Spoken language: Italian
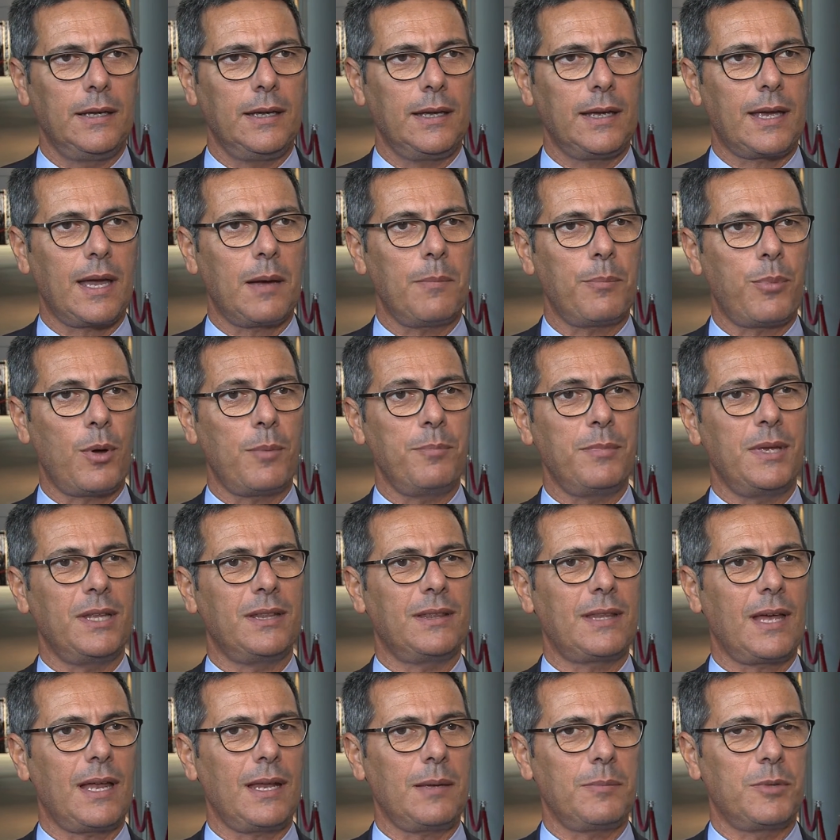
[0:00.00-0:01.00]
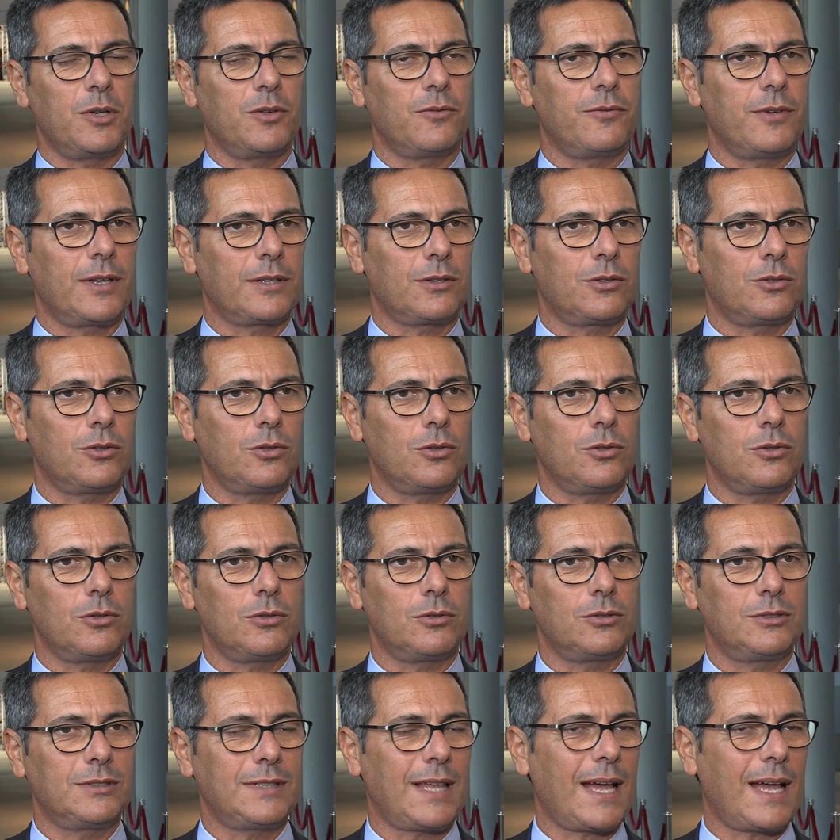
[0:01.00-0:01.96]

In campo ambientale abbiamo fatto